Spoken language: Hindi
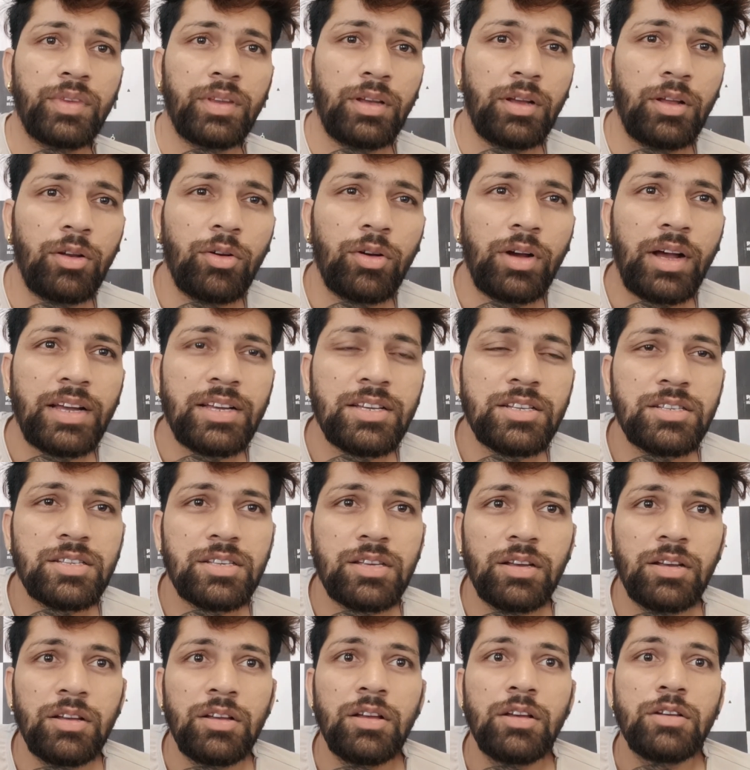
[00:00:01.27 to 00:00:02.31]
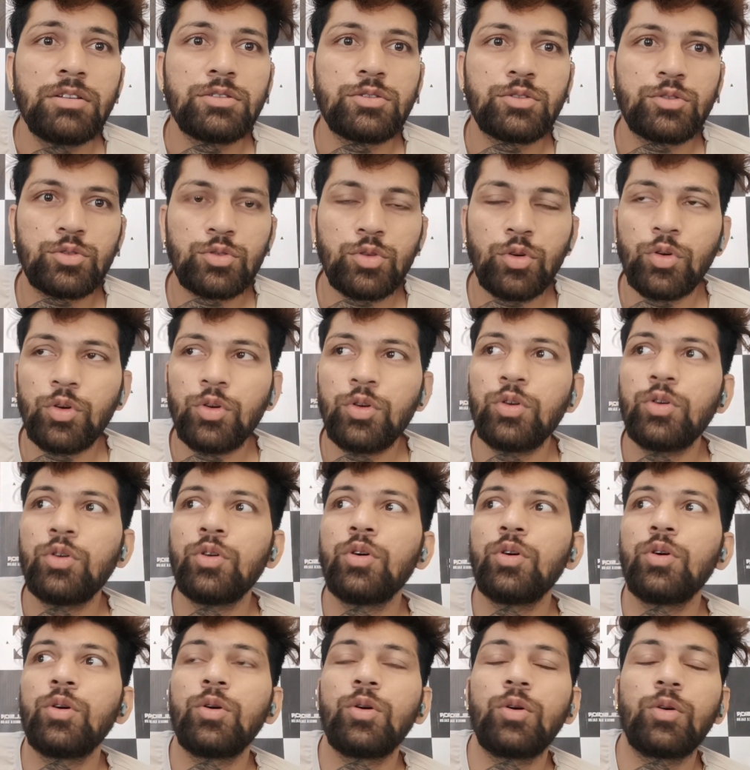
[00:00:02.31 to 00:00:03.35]
हेलो गाइस सो
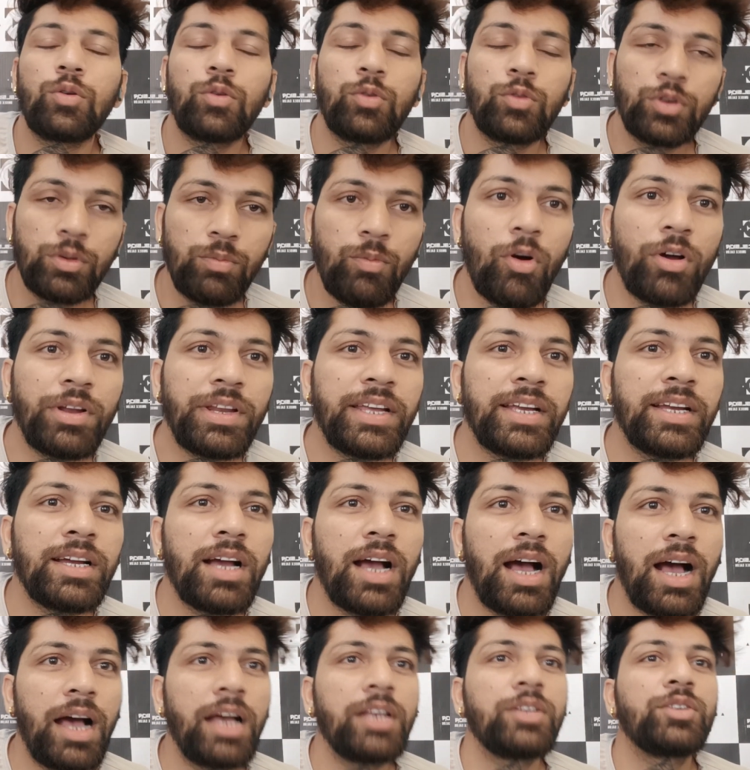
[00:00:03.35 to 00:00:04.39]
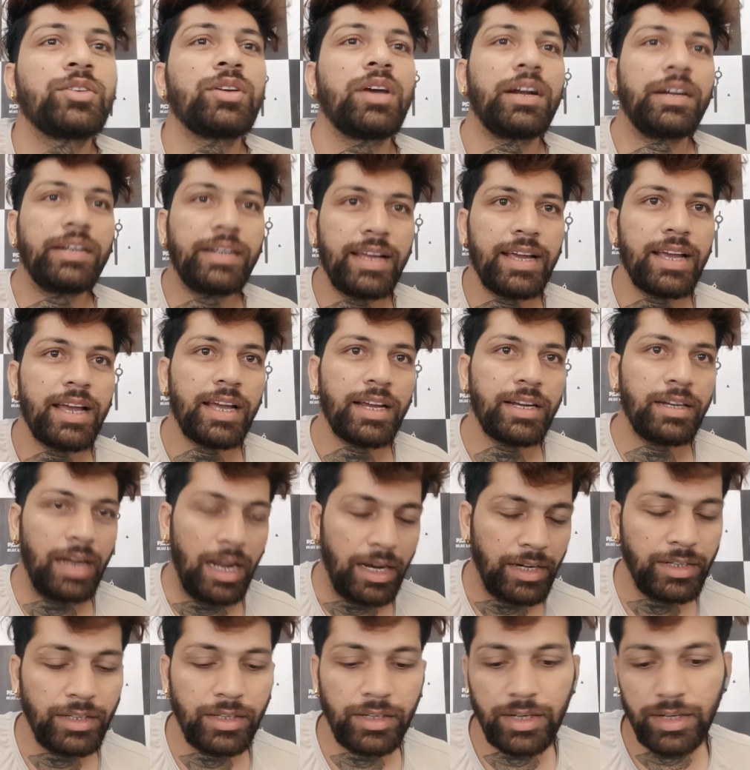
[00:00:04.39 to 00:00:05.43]
गुड मॉर्निंग आज अड्डे है
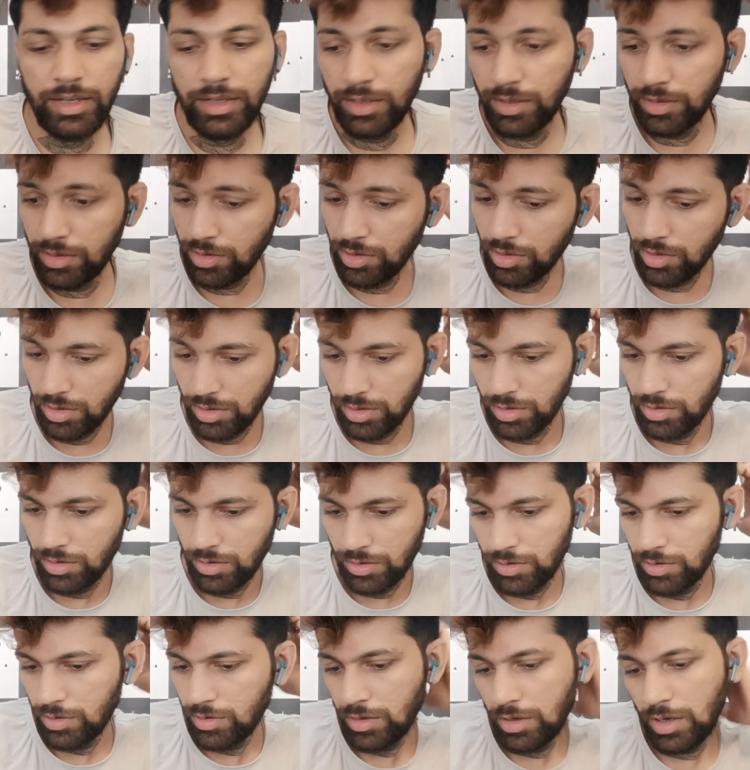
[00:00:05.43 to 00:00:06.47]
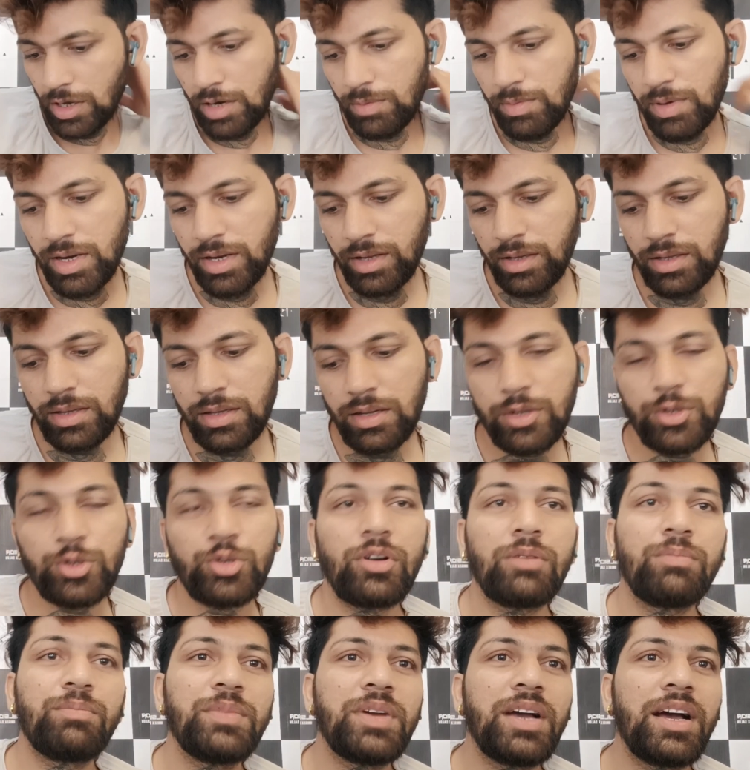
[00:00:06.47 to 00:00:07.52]
नाइनटी हर बार की तरह
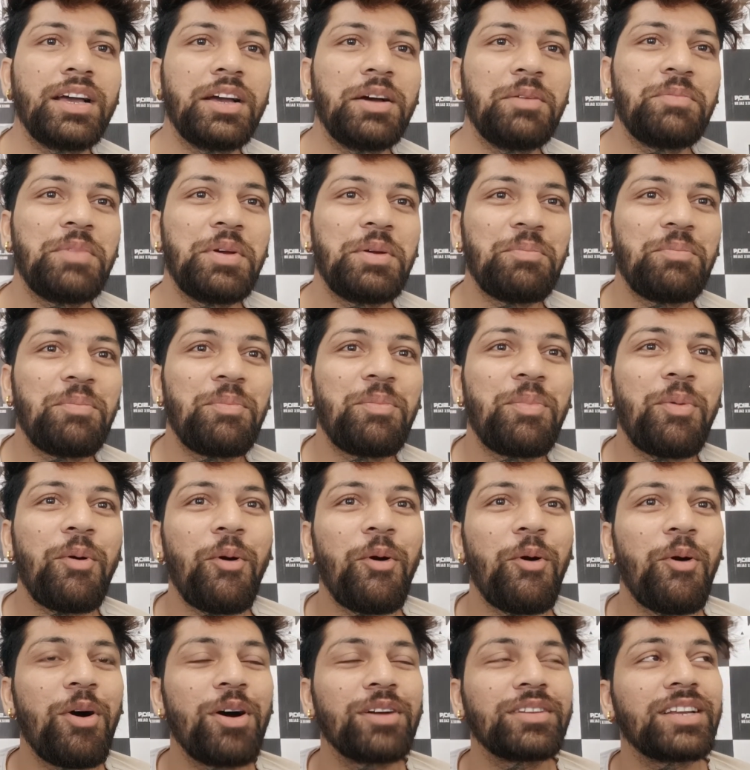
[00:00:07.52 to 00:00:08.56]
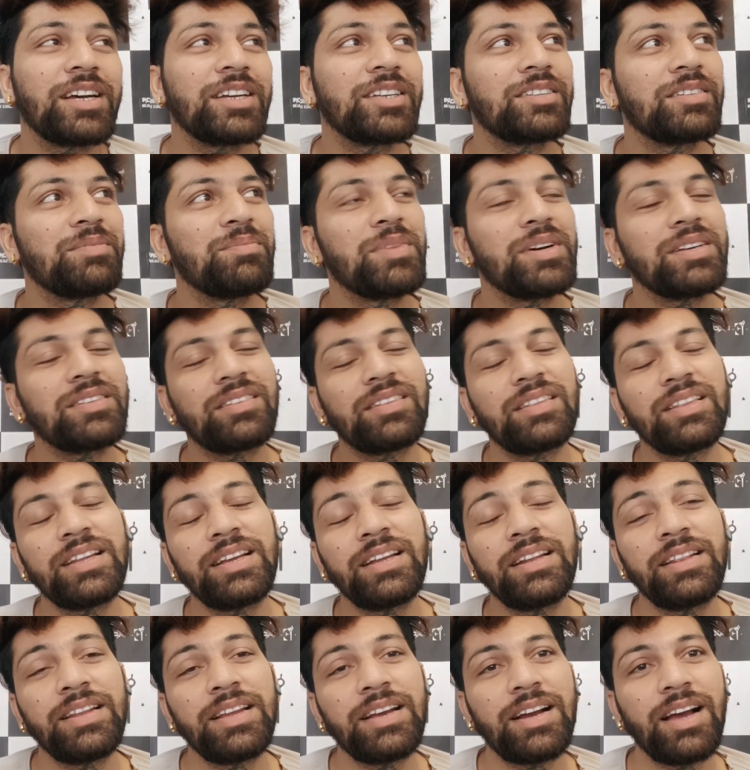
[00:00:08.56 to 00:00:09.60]
शॉप में आया मैं बहुत आज मस्त
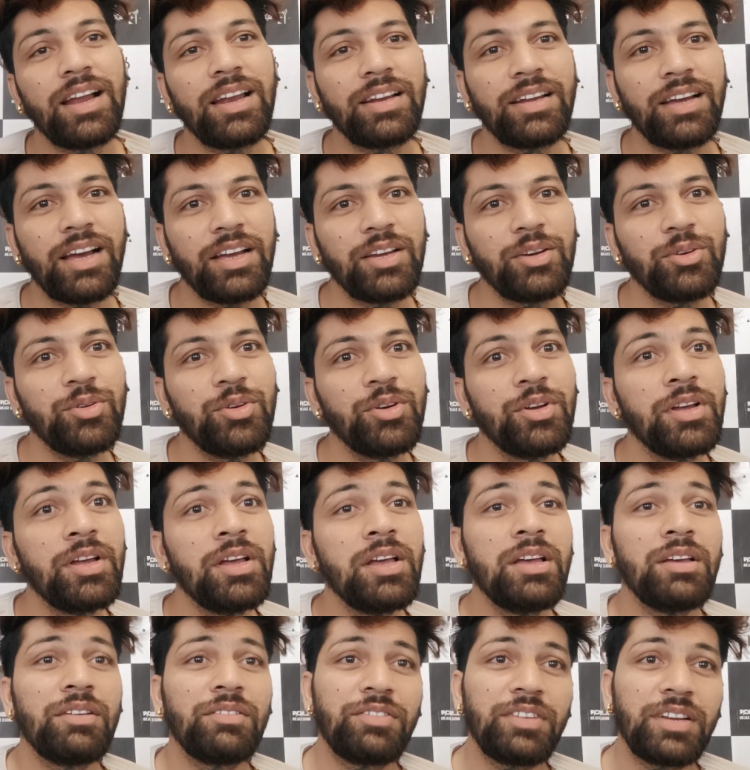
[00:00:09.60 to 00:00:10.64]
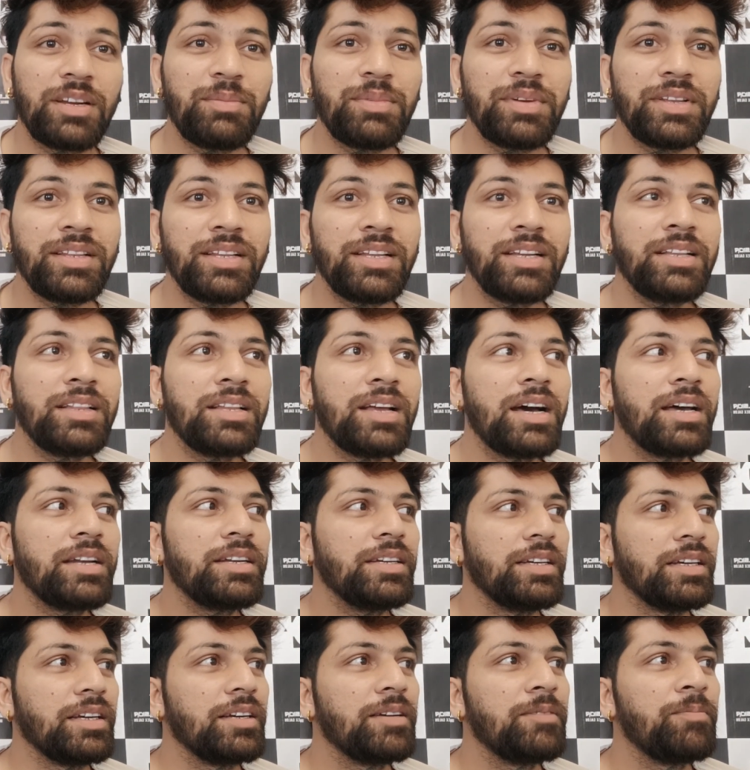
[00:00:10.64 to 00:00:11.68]
नींद निकल के आया हूँ फिर भी नींद आ
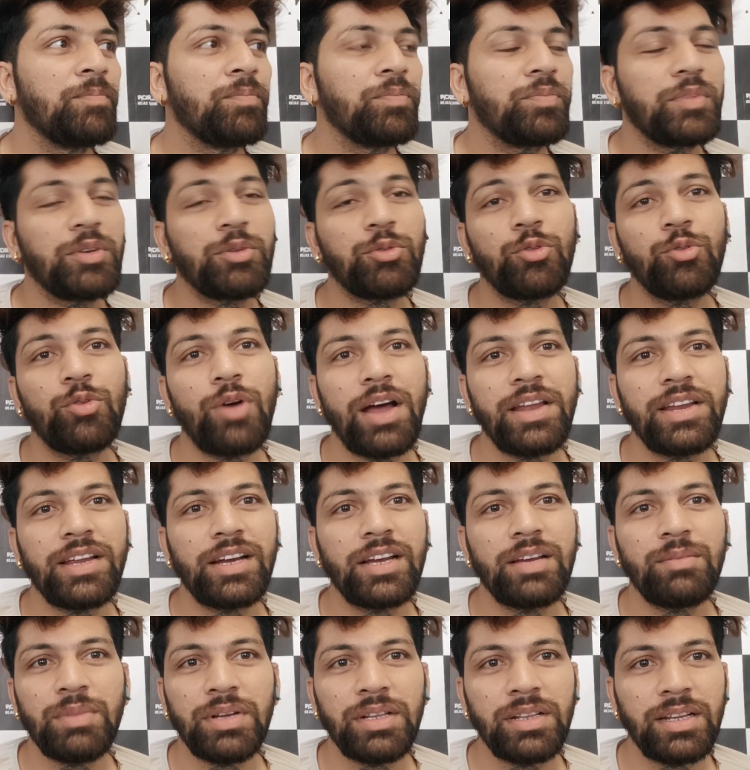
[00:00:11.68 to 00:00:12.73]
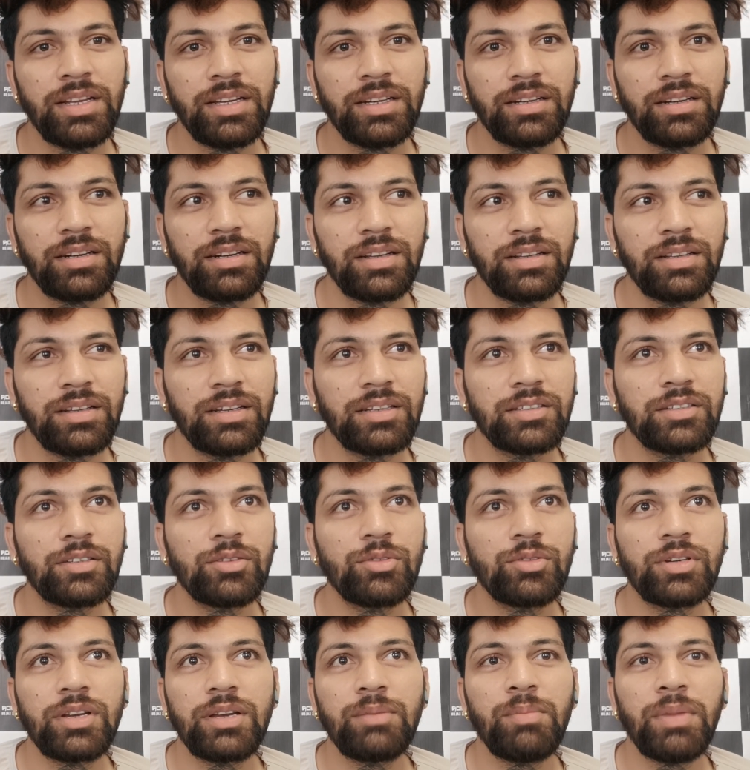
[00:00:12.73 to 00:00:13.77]
रही है मेरे को वो आने का ही मन नहीं कर रहा था आज
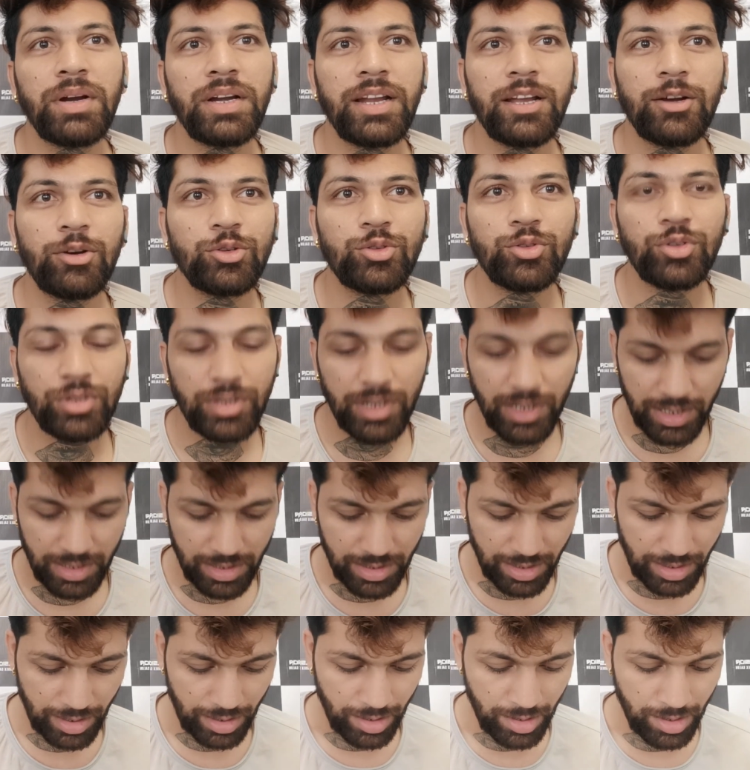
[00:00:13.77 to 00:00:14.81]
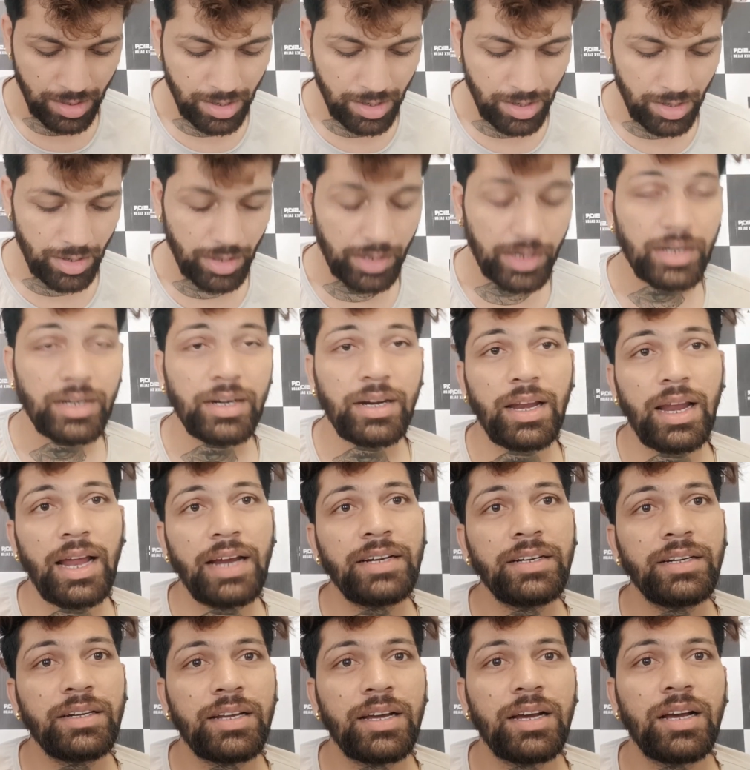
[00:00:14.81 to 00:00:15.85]
क्योंकि मंडे को छुट्टी रहती है लेकिन
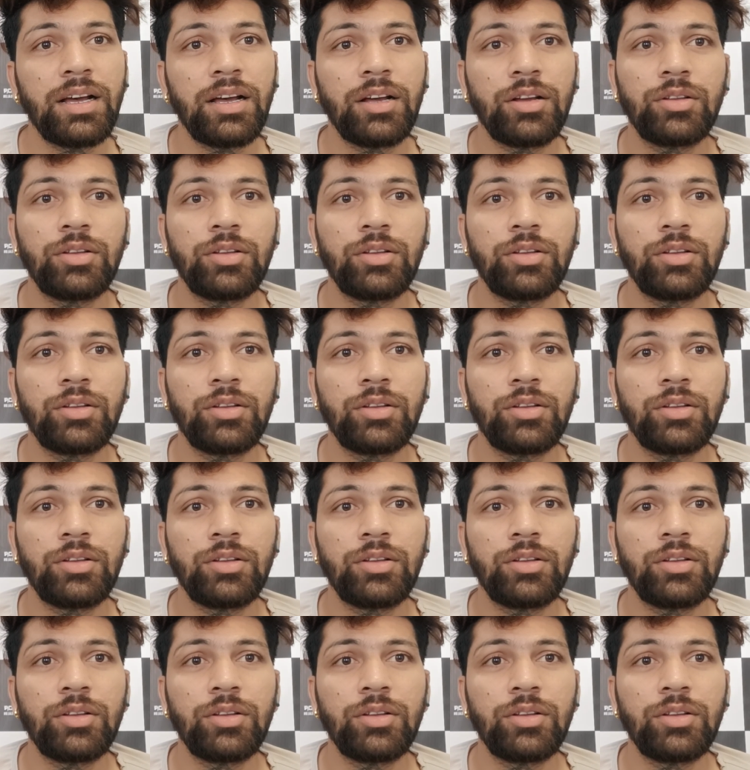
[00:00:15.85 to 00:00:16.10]
क्लाइंट था